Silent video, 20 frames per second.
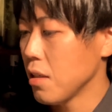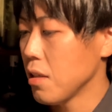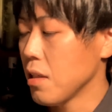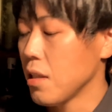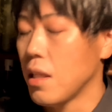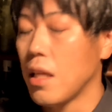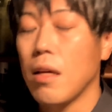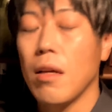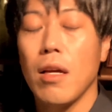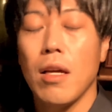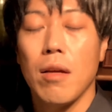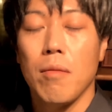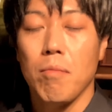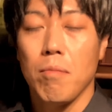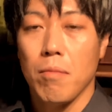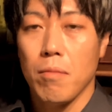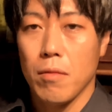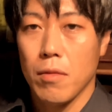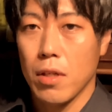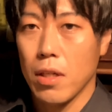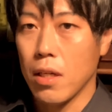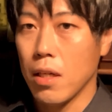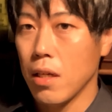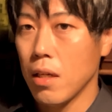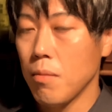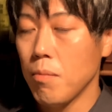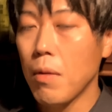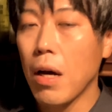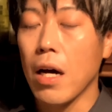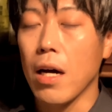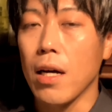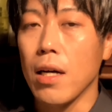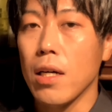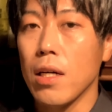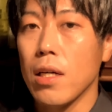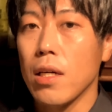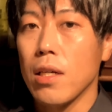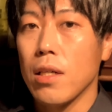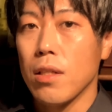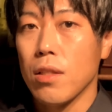で、えー、まあ
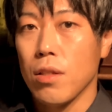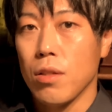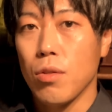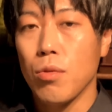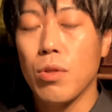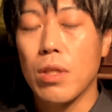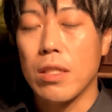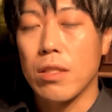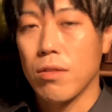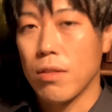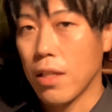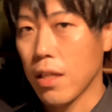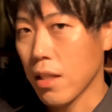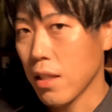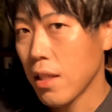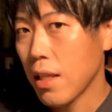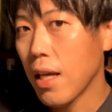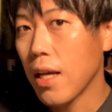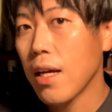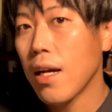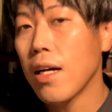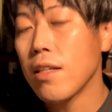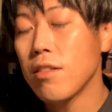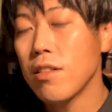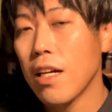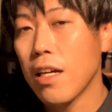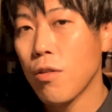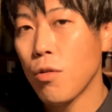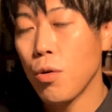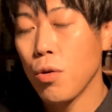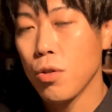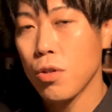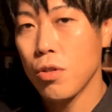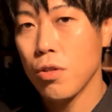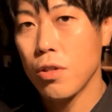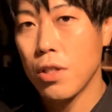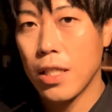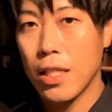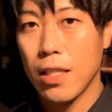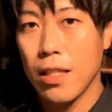どうでしょうね手軽な高級
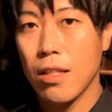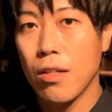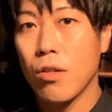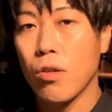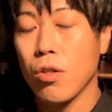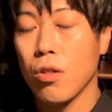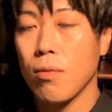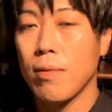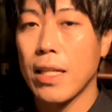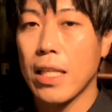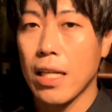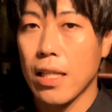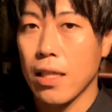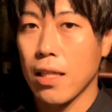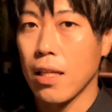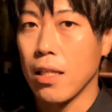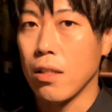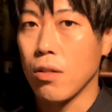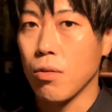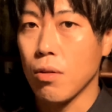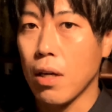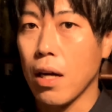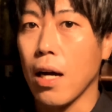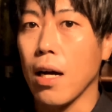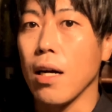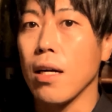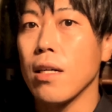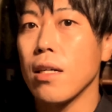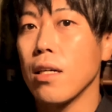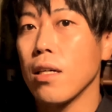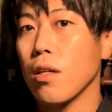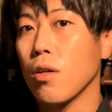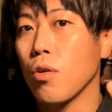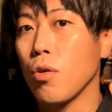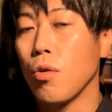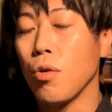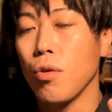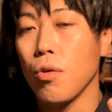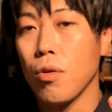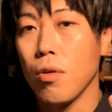品っていう言葉だったりとか
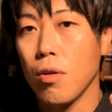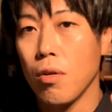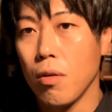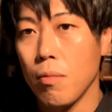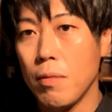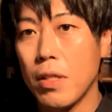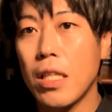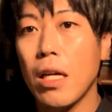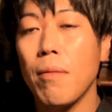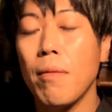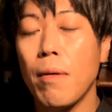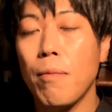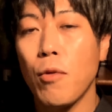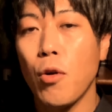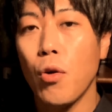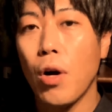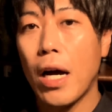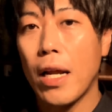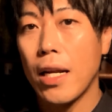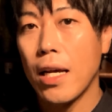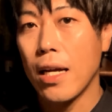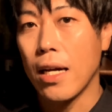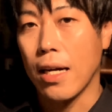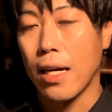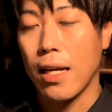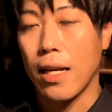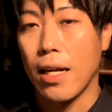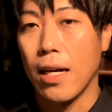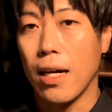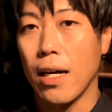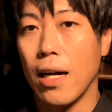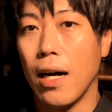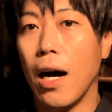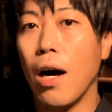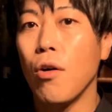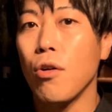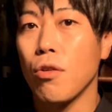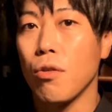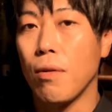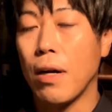この見た目も華やかな
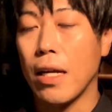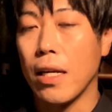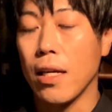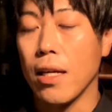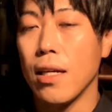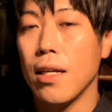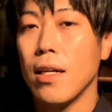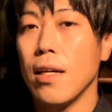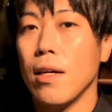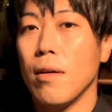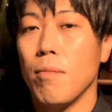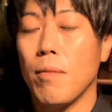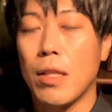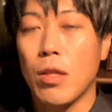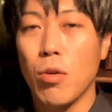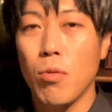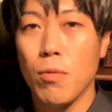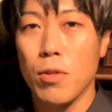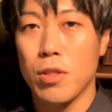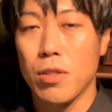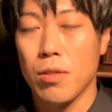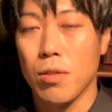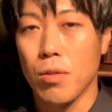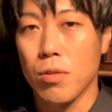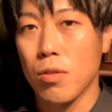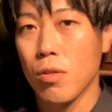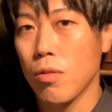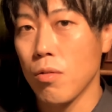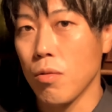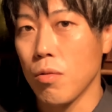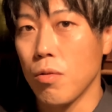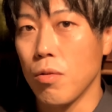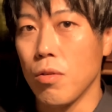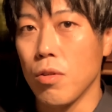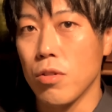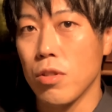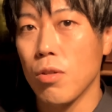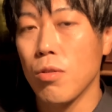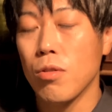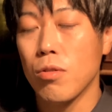青のワイン、まあ、ともするとちょっとこう
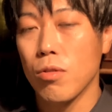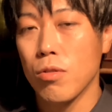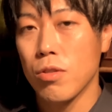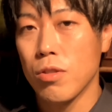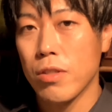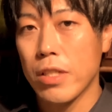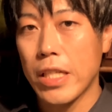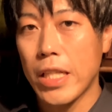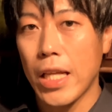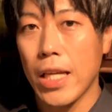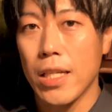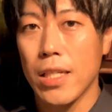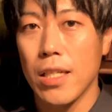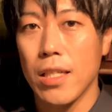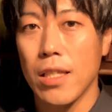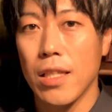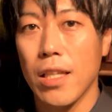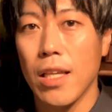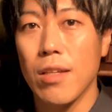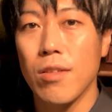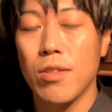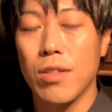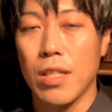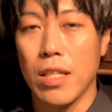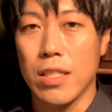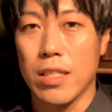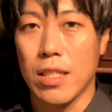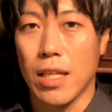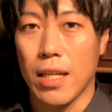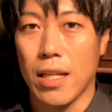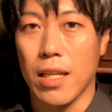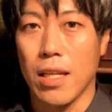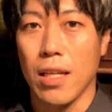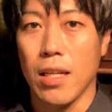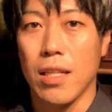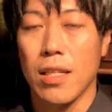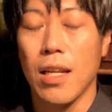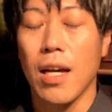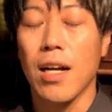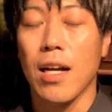商業主義的っていうんですかね
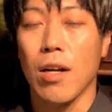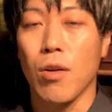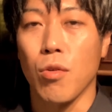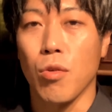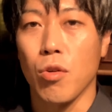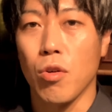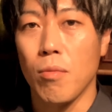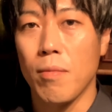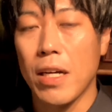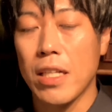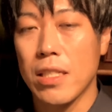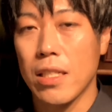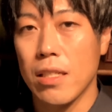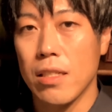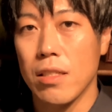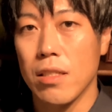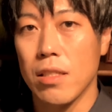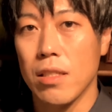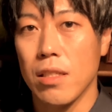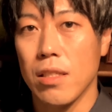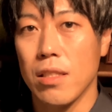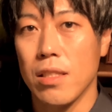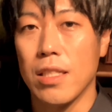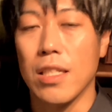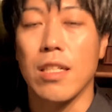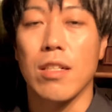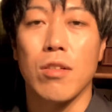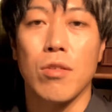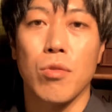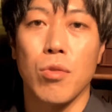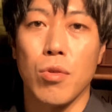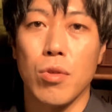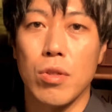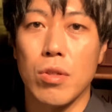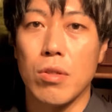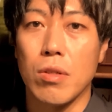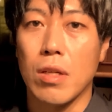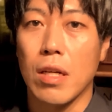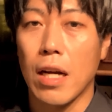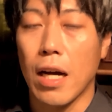なんかこうコマーシャルチックとい
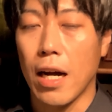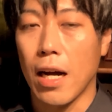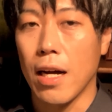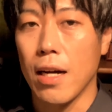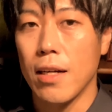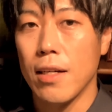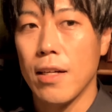うか